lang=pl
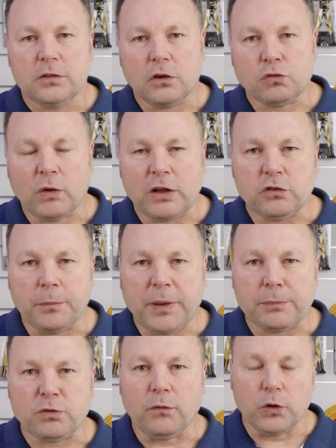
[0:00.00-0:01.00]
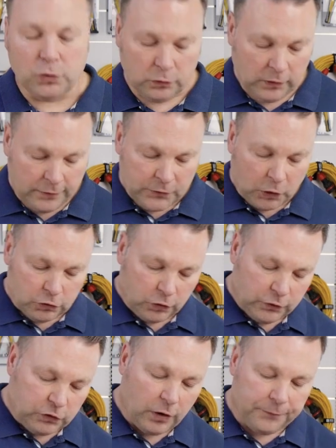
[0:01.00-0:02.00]
te szukacze par przewodów.
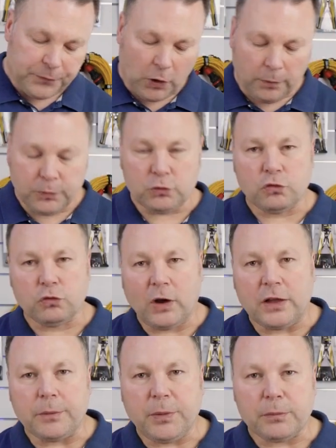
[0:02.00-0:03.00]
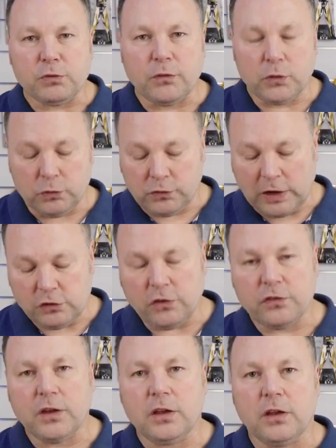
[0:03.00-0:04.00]
Oczywiście oprócz szukania par przewodów każdy
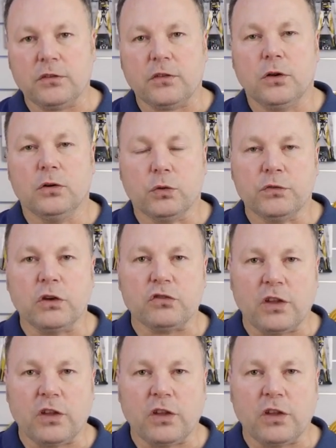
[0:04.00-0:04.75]
z nich jest również